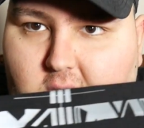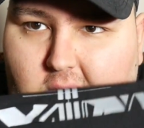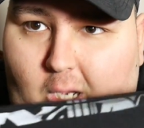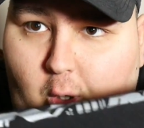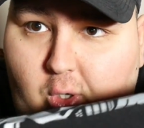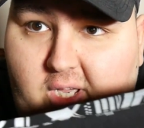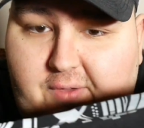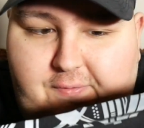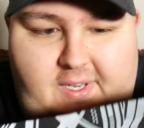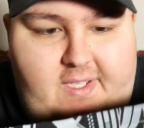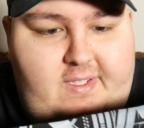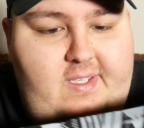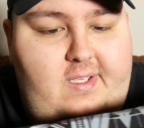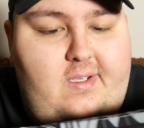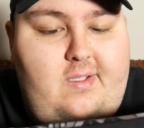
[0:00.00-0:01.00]
Auch
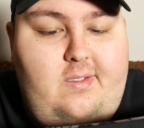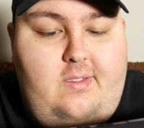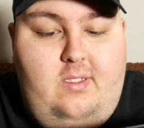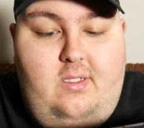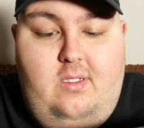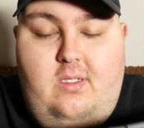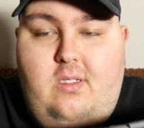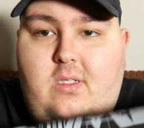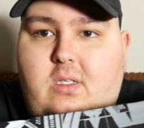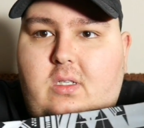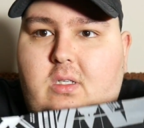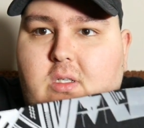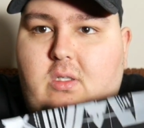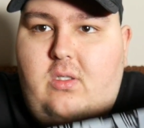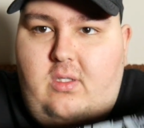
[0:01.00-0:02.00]
reflektierend.
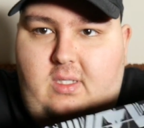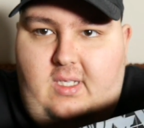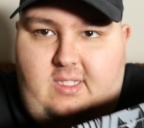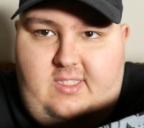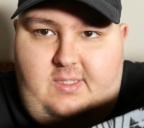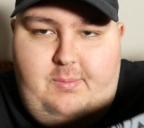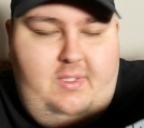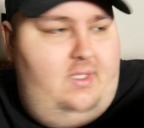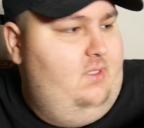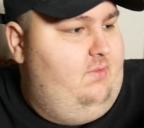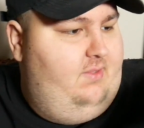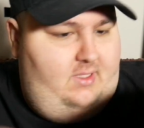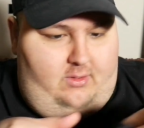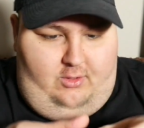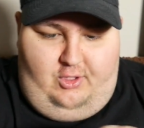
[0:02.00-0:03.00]
Ey, sieht man
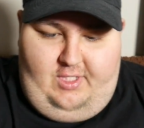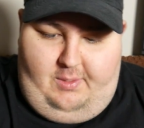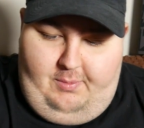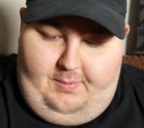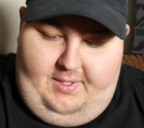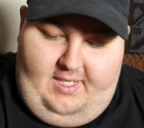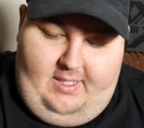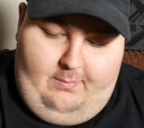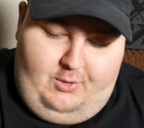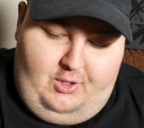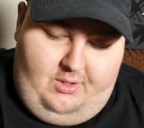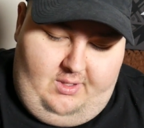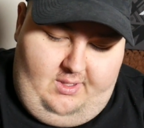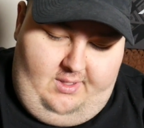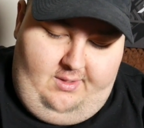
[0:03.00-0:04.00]
das? Warte, ich steck mal mein
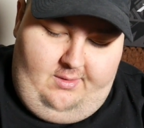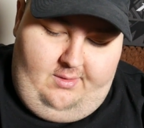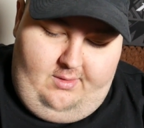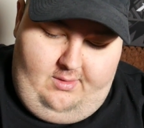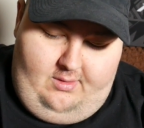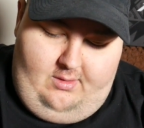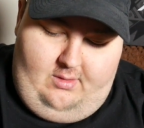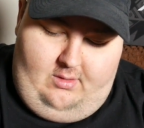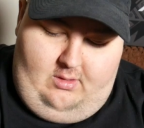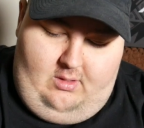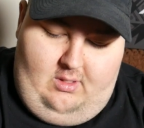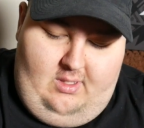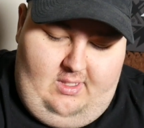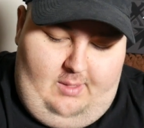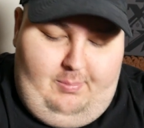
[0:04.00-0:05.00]
Ärmchen rein.
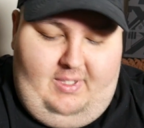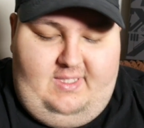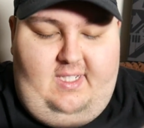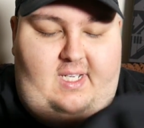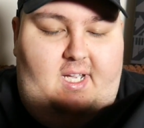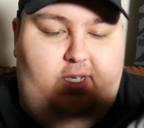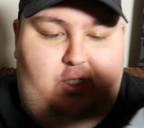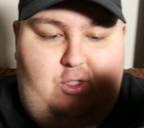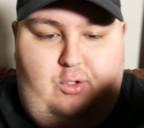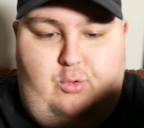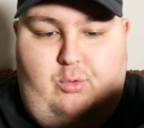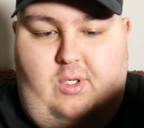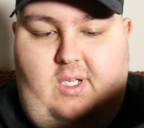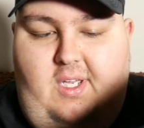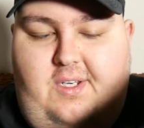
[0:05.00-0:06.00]
Ne, passt ja gar nicht, ist
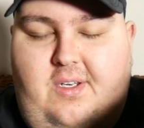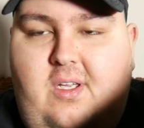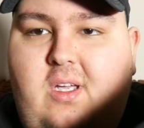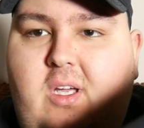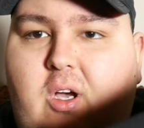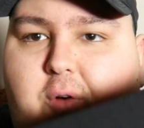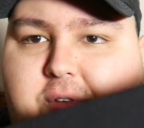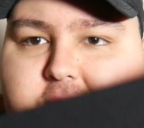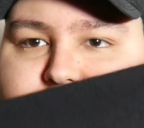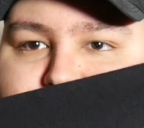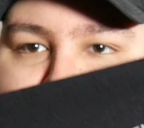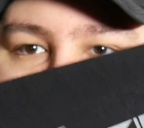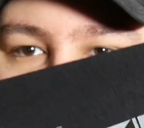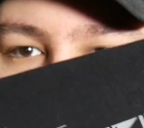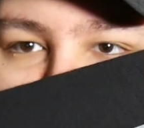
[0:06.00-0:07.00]
zu klein. Auf jeden Fall,
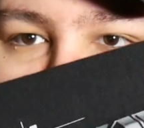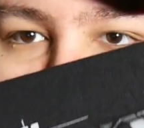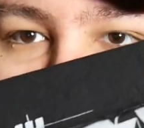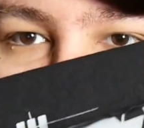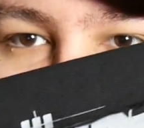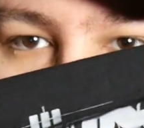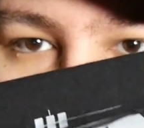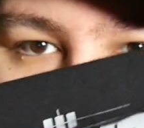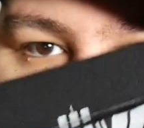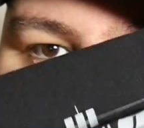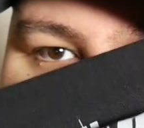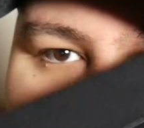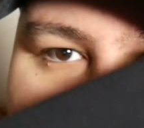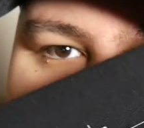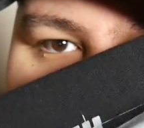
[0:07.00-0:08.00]
ja, hier steht Maximum 3, ihr
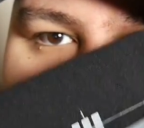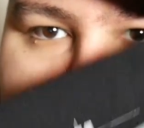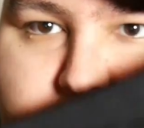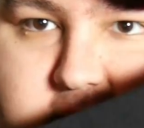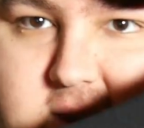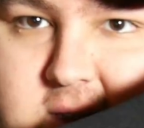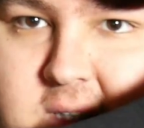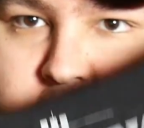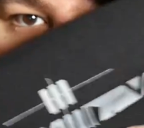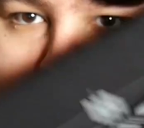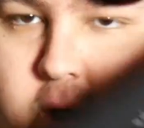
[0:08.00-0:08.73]
könnt das ja lesen.